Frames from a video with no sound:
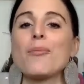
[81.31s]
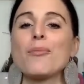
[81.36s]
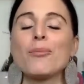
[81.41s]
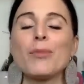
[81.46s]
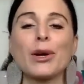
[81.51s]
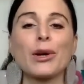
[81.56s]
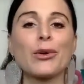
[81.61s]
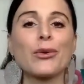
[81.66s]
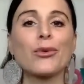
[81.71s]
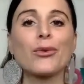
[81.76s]

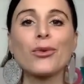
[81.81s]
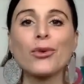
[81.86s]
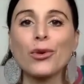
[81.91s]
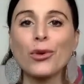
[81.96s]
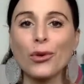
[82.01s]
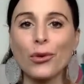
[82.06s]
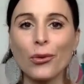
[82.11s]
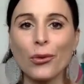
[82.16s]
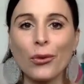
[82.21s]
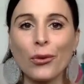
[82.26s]
Mal
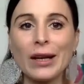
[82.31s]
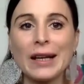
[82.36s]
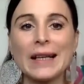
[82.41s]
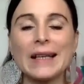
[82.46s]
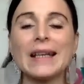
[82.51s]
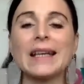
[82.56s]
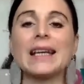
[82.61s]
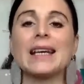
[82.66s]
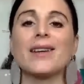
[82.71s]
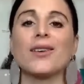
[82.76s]

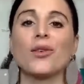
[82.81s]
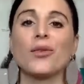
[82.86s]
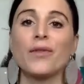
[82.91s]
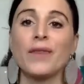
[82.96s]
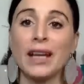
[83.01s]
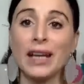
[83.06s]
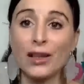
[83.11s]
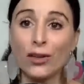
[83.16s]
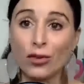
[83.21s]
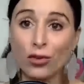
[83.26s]

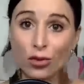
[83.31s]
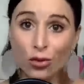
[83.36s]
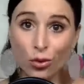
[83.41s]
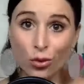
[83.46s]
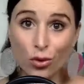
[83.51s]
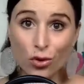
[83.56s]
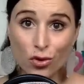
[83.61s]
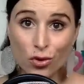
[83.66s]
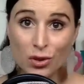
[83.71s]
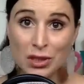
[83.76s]
grundlegend, wenn
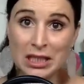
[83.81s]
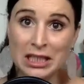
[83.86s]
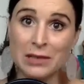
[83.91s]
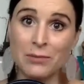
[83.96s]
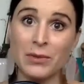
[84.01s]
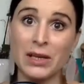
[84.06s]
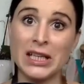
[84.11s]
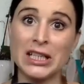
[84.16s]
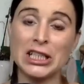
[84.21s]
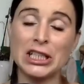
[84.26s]
du zu
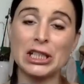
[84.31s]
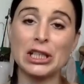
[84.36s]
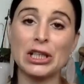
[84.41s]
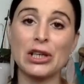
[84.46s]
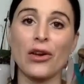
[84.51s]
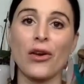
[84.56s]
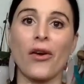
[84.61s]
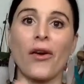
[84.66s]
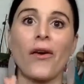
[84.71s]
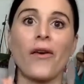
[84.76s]
den Menschen
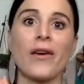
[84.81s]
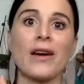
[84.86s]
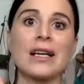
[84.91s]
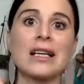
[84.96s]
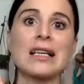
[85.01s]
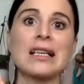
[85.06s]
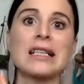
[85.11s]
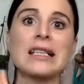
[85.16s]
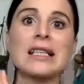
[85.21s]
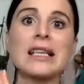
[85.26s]

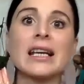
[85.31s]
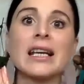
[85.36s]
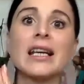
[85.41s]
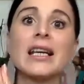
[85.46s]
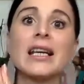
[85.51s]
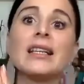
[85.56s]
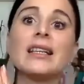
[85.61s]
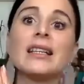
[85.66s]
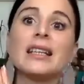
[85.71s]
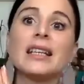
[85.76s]
gehörst,
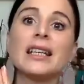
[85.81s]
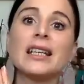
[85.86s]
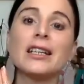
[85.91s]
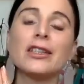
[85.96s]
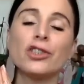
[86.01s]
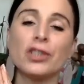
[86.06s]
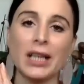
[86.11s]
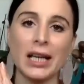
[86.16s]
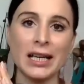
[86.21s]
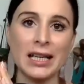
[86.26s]

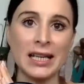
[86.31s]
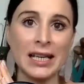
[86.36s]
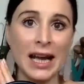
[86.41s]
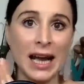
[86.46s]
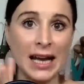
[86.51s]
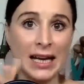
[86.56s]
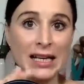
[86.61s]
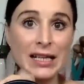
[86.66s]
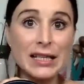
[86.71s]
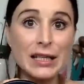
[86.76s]
die ständig
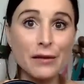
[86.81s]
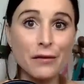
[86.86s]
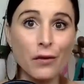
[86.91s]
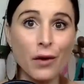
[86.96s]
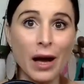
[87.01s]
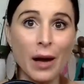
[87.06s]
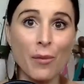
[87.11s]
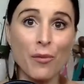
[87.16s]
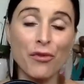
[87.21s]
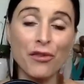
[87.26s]
Angst
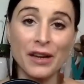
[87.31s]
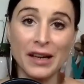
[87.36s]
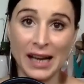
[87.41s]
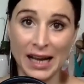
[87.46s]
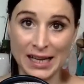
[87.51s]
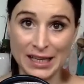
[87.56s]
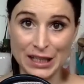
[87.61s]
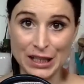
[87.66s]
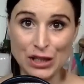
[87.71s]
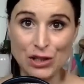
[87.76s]
davor haben,
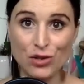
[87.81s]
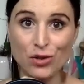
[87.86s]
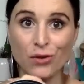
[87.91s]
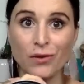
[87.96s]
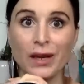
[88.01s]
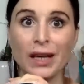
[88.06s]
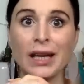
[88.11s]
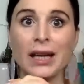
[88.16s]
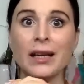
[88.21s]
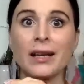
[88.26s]
verlassen
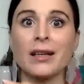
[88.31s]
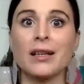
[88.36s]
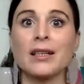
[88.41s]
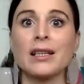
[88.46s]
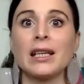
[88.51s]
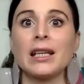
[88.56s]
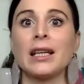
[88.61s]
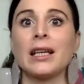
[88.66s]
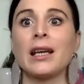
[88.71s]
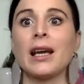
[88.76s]
zu
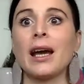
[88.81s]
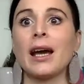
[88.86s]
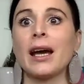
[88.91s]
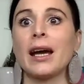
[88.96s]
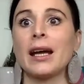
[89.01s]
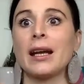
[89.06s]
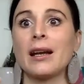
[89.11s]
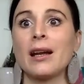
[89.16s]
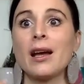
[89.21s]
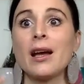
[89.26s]
werden, die
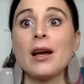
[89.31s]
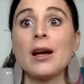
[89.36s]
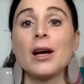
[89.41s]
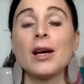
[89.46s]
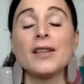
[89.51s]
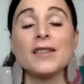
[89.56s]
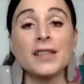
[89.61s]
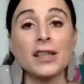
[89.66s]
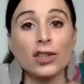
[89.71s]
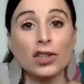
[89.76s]
ein
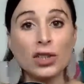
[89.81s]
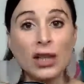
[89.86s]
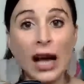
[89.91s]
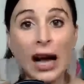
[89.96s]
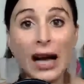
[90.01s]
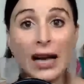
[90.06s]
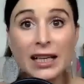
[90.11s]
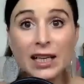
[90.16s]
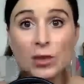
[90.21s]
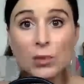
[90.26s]
sehr
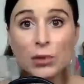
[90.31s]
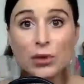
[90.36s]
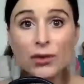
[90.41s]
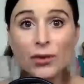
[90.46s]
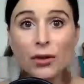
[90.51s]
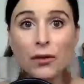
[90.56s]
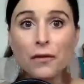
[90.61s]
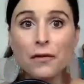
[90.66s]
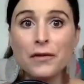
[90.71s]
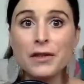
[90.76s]
starkes
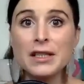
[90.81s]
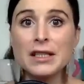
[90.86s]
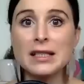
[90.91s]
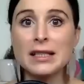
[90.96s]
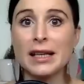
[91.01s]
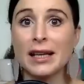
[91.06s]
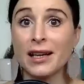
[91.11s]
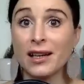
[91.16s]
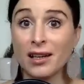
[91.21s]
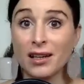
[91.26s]
Bedürfnis
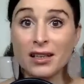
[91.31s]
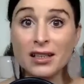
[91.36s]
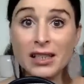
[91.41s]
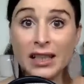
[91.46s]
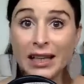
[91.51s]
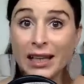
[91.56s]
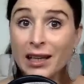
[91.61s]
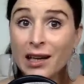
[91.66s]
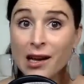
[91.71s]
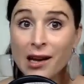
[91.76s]
nach
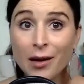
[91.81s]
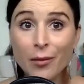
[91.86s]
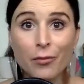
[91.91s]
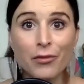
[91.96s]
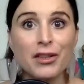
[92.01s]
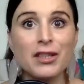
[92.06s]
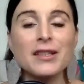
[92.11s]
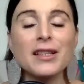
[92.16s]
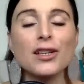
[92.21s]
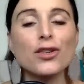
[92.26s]
Nähe
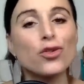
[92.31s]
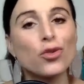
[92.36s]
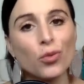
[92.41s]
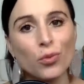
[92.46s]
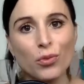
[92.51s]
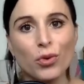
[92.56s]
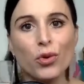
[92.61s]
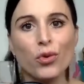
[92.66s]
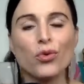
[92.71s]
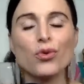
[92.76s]
haben, fast nach
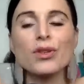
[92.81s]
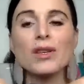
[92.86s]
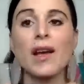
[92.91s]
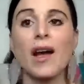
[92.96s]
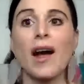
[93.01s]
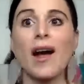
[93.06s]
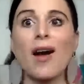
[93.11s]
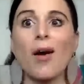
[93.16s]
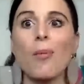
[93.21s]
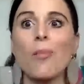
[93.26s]

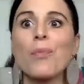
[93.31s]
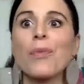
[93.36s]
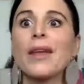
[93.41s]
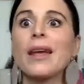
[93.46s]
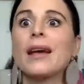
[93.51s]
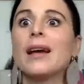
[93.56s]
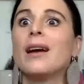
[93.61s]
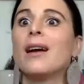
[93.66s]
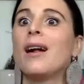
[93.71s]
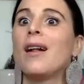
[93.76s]
Symbiose haben,
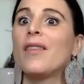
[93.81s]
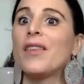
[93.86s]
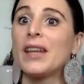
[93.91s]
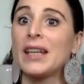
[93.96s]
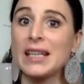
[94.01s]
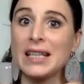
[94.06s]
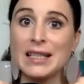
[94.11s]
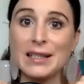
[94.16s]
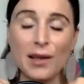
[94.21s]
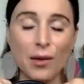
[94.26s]

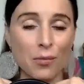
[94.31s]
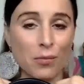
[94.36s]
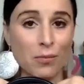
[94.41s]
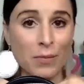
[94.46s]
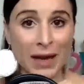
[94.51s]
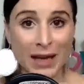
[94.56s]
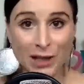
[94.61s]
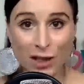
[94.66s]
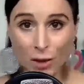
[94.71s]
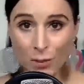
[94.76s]
dann ist ein
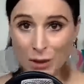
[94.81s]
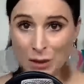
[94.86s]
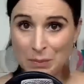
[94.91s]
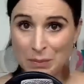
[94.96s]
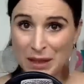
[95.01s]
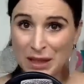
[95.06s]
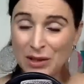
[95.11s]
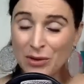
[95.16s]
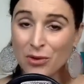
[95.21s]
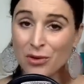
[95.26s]
Mensch mit
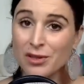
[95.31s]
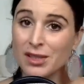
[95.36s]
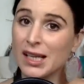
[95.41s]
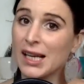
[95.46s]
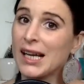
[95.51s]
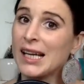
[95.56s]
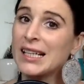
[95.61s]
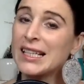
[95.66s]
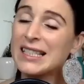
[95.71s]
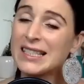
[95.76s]

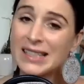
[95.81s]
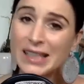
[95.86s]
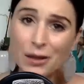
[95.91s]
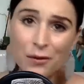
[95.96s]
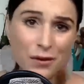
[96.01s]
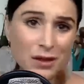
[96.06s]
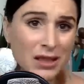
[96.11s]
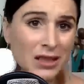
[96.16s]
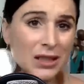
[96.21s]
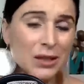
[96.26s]
Bindungsangst
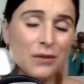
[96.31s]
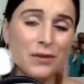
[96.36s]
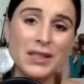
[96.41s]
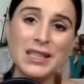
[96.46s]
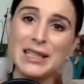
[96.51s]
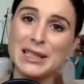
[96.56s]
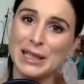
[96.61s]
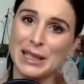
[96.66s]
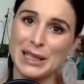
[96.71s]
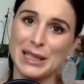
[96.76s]
definitiv
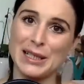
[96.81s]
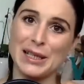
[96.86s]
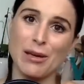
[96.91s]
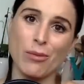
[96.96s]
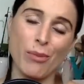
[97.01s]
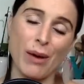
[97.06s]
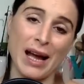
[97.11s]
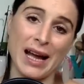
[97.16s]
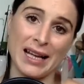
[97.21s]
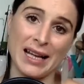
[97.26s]
nicht der
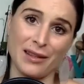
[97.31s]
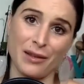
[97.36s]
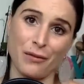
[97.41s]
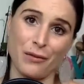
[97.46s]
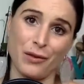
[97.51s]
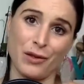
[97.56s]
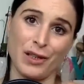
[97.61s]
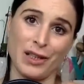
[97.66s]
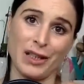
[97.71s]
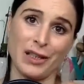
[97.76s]
richtige Partner
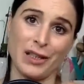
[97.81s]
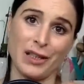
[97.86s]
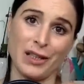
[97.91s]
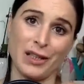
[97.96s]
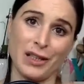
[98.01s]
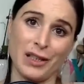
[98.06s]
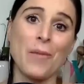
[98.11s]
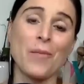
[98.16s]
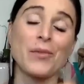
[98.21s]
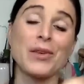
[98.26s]
für dich.
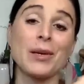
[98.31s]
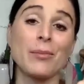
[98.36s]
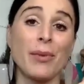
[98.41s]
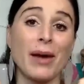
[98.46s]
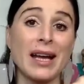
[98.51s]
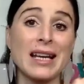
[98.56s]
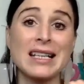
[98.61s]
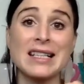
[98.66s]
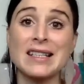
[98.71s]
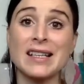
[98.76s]
Ihr
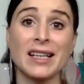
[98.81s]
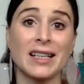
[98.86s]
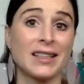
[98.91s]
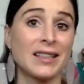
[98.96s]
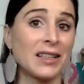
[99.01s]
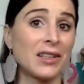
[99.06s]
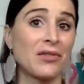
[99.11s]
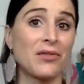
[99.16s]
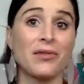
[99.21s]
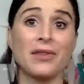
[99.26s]
beide
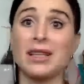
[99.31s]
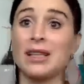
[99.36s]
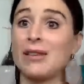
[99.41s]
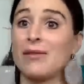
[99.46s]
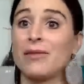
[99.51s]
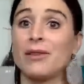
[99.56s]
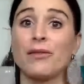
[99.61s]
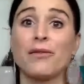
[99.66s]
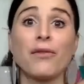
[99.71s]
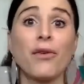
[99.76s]
seid dann
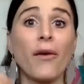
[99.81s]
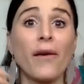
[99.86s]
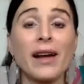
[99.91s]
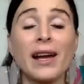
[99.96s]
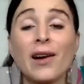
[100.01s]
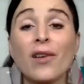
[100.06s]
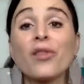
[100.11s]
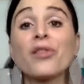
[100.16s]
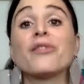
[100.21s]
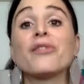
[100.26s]
wie, wie
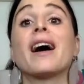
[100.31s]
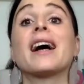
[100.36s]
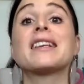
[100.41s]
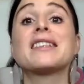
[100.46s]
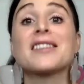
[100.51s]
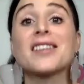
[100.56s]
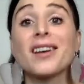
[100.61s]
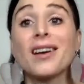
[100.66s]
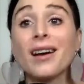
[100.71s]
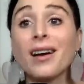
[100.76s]
Feuer und
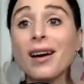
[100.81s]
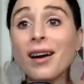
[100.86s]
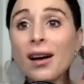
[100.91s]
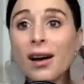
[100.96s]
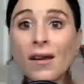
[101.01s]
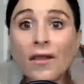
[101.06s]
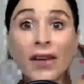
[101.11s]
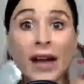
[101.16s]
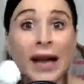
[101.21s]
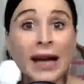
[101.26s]
Wasser.
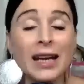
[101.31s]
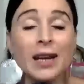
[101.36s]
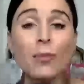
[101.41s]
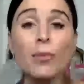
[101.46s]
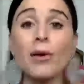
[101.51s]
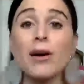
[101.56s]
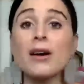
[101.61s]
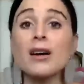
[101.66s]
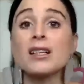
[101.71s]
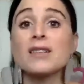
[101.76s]
Der eine
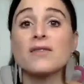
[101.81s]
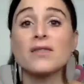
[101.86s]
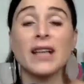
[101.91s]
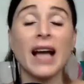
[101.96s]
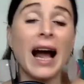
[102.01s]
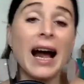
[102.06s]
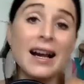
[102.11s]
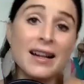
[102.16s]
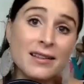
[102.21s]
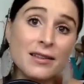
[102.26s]
braucht
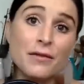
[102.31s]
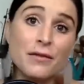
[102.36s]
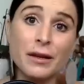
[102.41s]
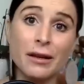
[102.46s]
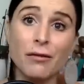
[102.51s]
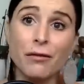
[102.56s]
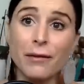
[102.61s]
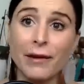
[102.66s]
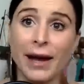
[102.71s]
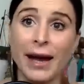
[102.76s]
ganz
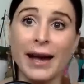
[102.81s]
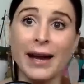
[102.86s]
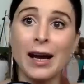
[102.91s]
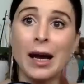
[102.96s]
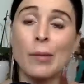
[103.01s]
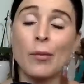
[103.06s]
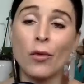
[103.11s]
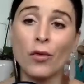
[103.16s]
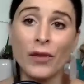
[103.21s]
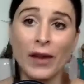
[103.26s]
viel
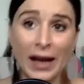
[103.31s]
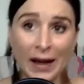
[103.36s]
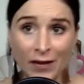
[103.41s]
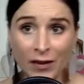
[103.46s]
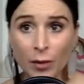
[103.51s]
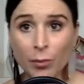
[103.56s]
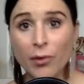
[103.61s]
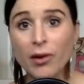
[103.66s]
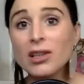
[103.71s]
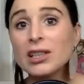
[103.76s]
Freiraum und der
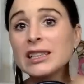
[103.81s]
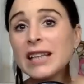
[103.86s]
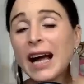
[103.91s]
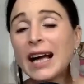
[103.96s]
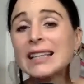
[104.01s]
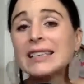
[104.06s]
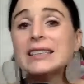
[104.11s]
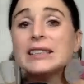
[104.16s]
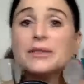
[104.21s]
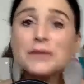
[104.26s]
andere braucht
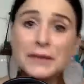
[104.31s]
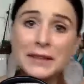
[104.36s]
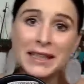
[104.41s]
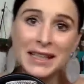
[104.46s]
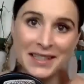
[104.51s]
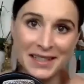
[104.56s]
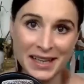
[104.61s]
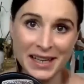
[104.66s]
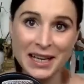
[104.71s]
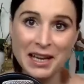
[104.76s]
ganz
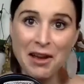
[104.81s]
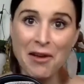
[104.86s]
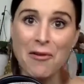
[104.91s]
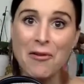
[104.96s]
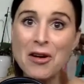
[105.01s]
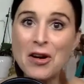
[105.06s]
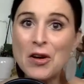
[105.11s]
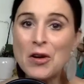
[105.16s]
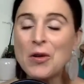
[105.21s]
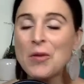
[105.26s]
viel Nähe.
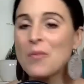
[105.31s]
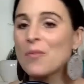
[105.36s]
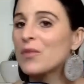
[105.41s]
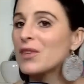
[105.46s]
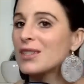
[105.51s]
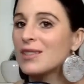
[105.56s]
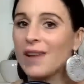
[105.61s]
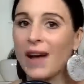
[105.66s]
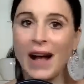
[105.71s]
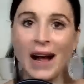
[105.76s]

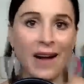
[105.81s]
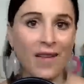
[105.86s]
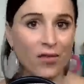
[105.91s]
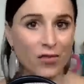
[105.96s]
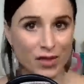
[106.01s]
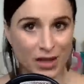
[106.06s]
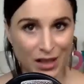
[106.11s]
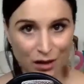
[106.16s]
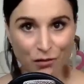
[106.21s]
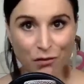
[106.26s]
Das
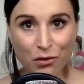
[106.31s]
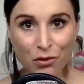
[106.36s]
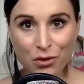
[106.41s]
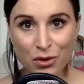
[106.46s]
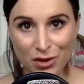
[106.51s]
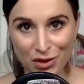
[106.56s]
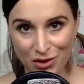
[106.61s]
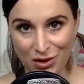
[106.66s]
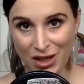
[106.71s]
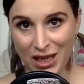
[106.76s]
kann nicht
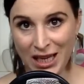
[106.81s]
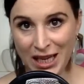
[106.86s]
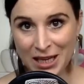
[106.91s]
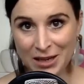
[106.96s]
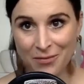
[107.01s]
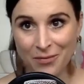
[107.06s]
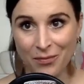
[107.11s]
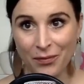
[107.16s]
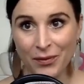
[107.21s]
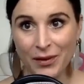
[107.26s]

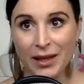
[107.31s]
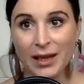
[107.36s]
funktionieren.